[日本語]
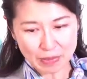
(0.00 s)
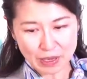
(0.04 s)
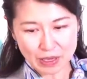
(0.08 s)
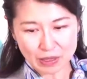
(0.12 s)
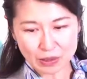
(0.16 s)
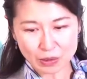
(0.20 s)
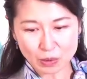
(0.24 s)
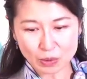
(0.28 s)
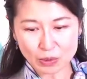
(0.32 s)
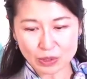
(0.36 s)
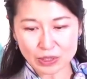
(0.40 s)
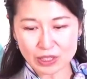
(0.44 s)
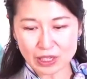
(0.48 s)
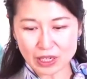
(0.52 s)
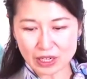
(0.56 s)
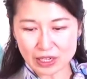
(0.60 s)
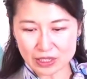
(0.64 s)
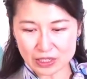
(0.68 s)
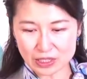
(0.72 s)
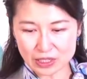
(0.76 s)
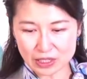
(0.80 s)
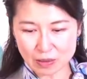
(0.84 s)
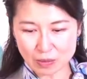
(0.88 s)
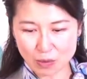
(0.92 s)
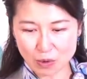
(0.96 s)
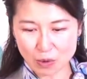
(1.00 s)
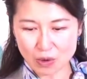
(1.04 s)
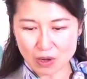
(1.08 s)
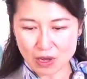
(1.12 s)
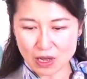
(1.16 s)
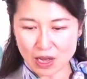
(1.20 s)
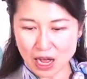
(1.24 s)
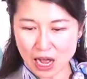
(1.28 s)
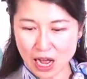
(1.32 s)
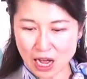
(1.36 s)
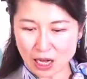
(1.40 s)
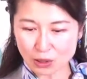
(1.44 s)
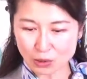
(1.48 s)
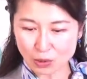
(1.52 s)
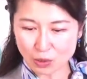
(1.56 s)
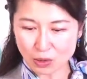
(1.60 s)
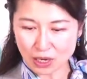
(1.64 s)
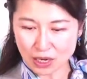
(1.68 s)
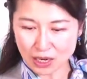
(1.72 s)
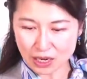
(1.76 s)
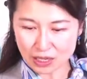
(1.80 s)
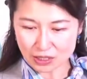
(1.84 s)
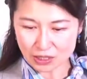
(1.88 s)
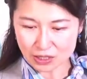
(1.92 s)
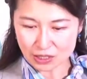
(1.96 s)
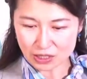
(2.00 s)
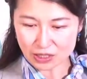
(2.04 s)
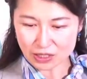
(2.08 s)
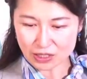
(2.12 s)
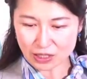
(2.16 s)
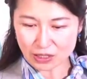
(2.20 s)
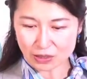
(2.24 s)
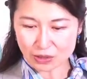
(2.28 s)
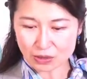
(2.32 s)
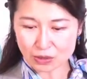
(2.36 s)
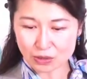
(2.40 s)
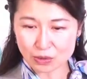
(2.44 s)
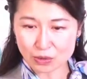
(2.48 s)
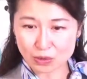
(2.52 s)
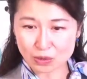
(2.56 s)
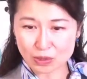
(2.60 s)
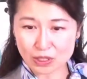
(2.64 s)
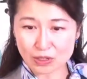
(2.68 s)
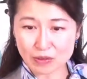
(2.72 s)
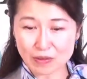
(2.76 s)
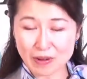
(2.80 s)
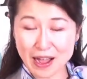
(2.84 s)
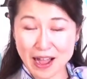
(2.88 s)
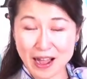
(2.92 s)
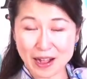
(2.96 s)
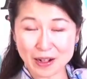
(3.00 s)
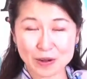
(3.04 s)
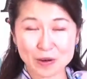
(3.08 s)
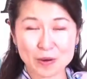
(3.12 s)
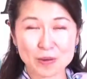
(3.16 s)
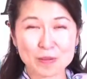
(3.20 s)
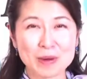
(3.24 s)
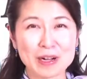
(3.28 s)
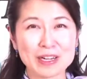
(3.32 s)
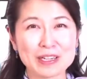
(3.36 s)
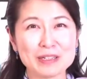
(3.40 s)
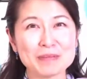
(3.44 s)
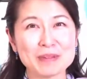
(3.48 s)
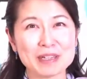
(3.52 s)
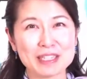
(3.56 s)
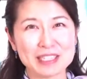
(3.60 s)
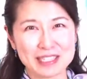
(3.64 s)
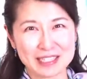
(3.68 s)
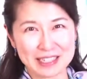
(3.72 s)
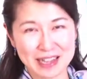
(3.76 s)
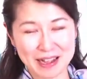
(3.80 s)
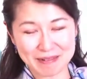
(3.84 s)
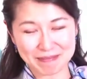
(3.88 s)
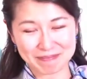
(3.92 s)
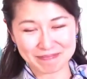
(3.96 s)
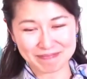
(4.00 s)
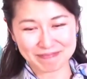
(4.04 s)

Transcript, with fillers: べん追い返しても後からついてくるのには困りました。